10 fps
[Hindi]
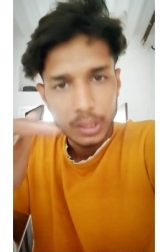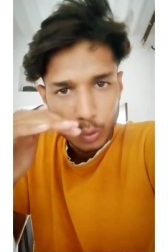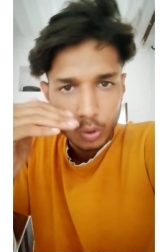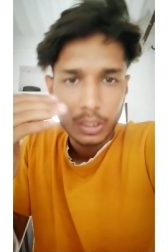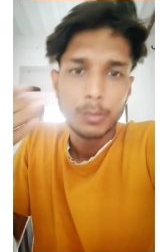इन
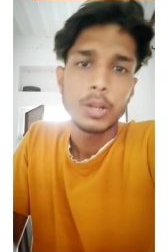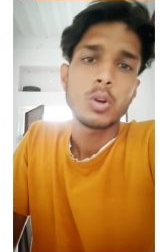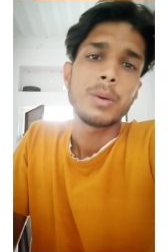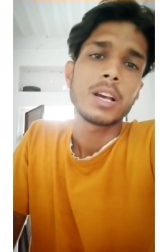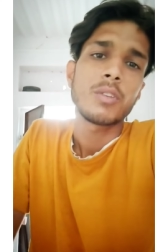दो तीन
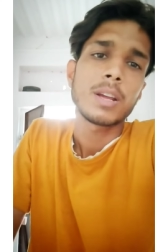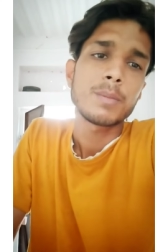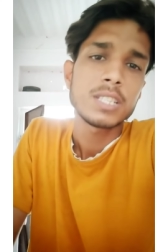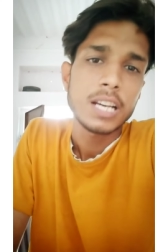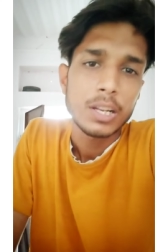महीनों में अगर
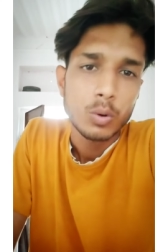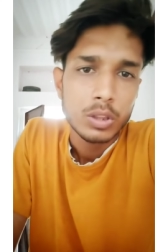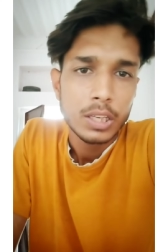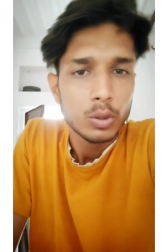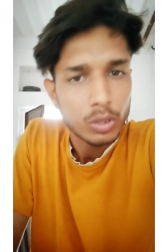विज्ञप्ति जारी
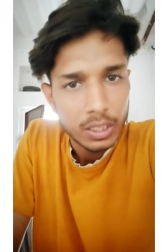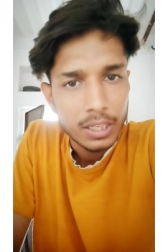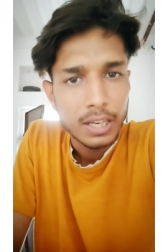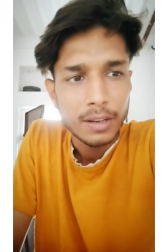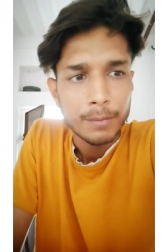होती है तो
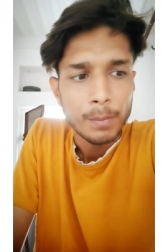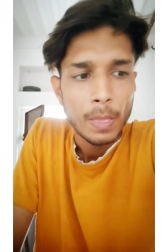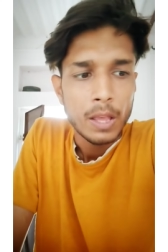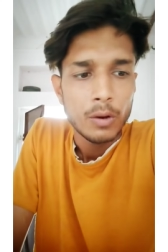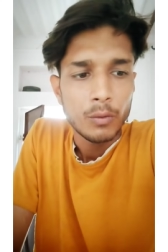ठीक है
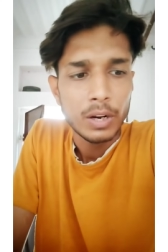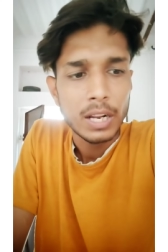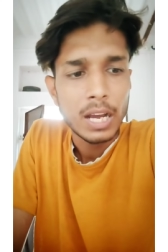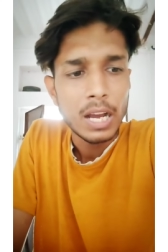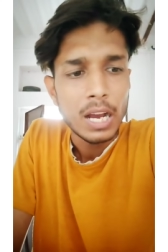
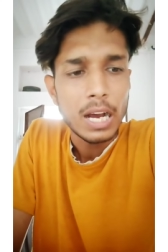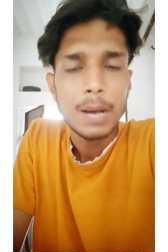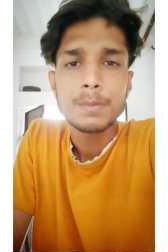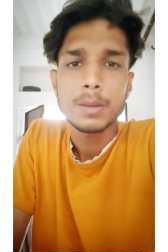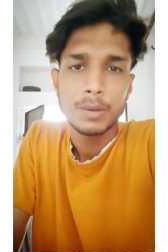वरना
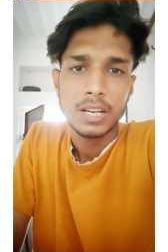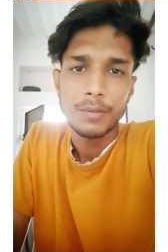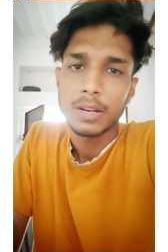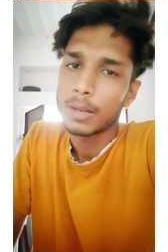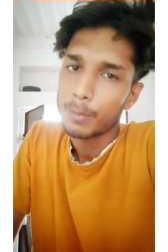आप सभी
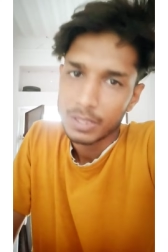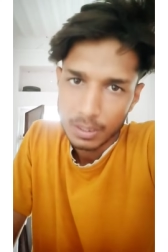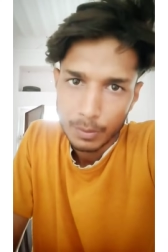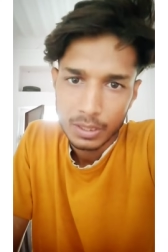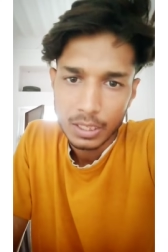का फिर लंबे
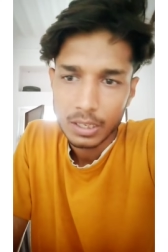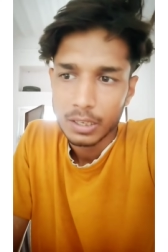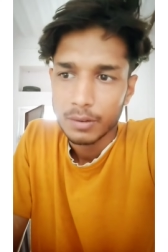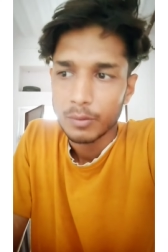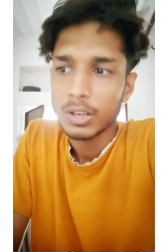समय तक
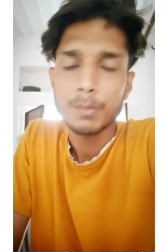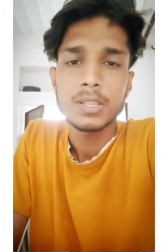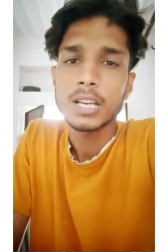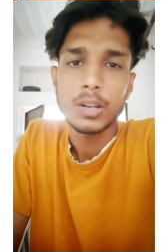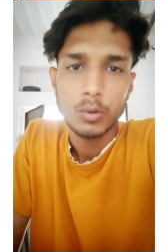
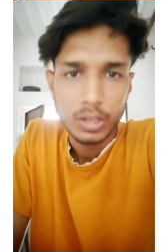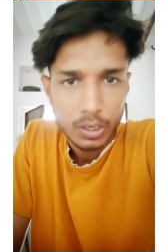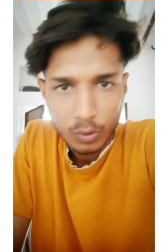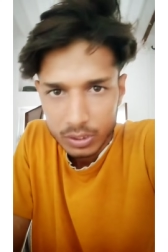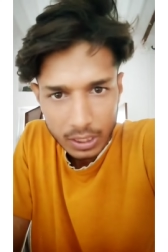विज्ञप्ति जारी होने
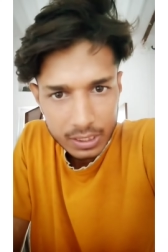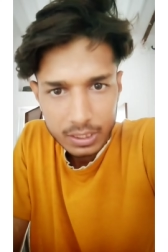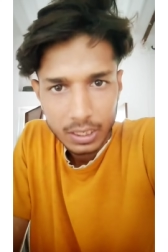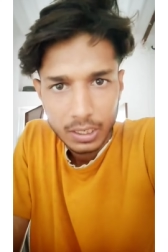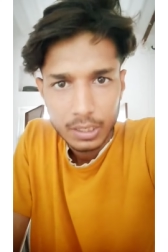का कोई
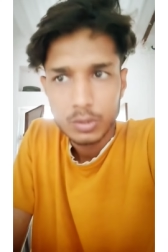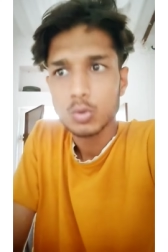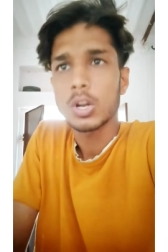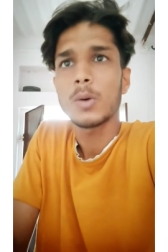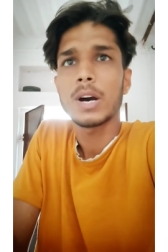चांस नहीं है
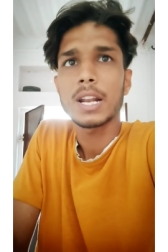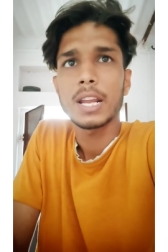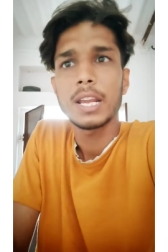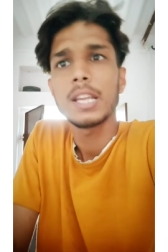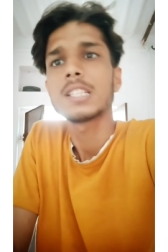चुनाव आ
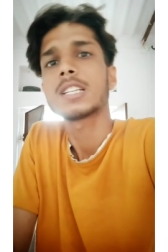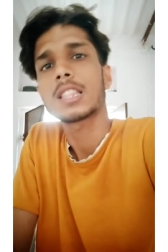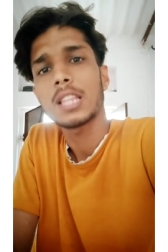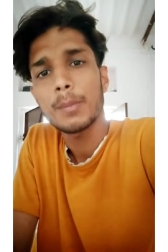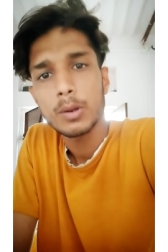रहे हैं
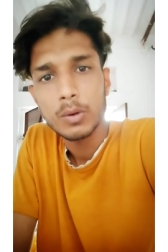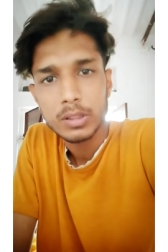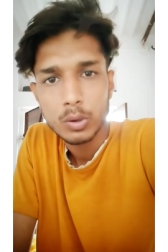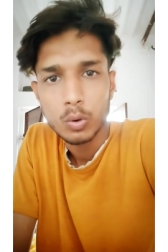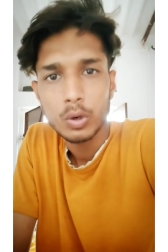सत्ता
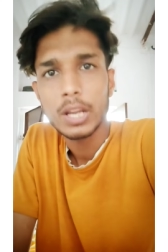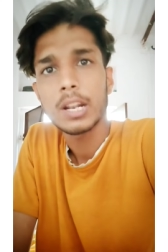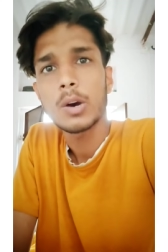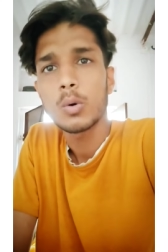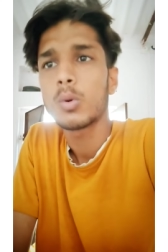परिवर्तन हो या
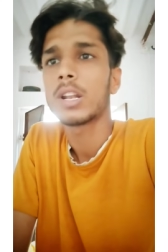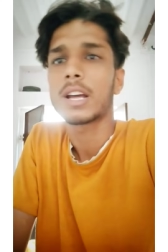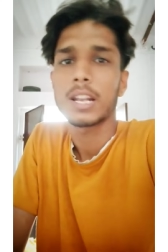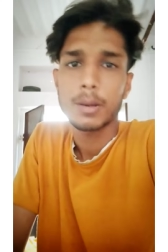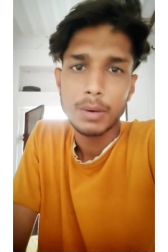ना हो वो
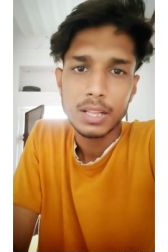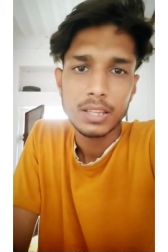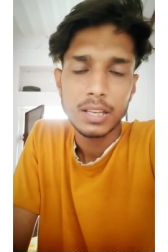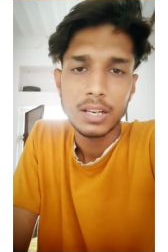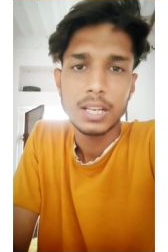अलग बात
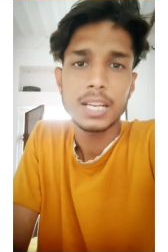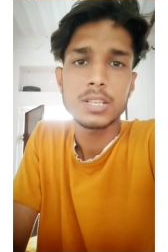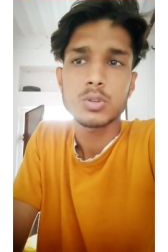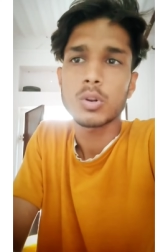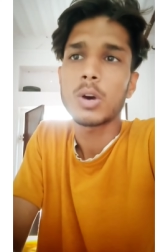है
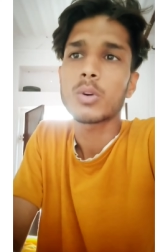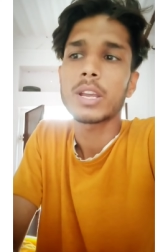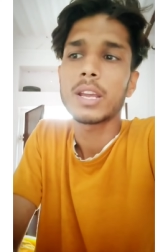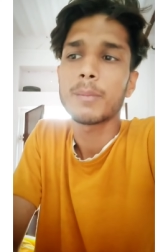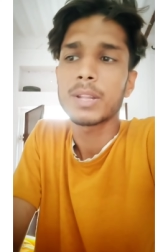लेकिन चुनाव
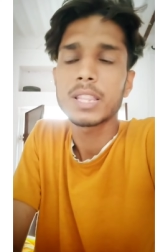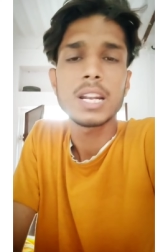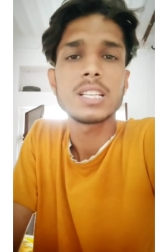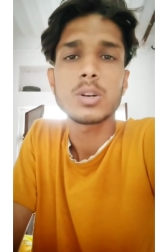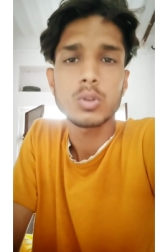के
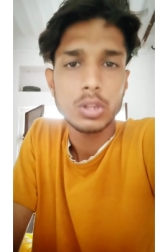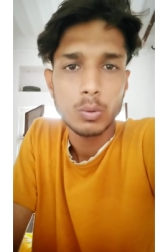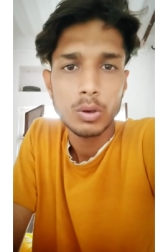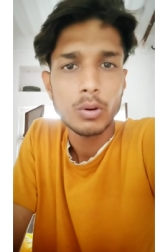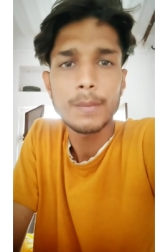मद्देनज़र होते
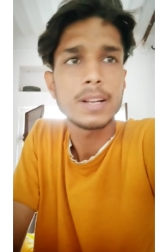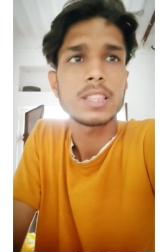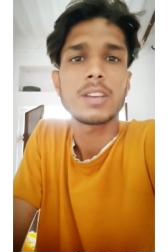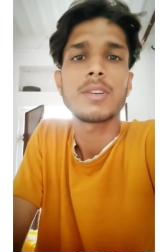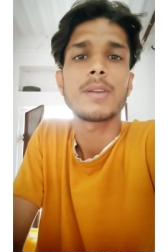हुए कोई
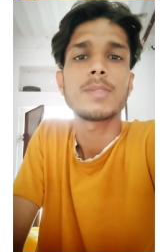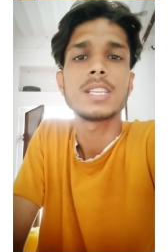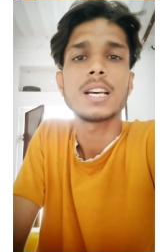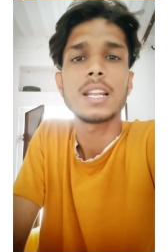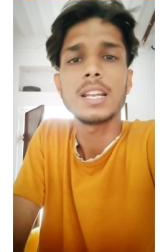भर्ती की विज्ञप्ति
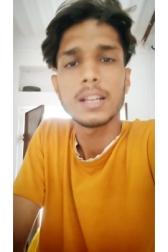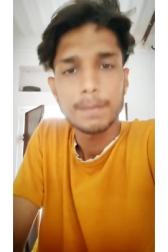जारी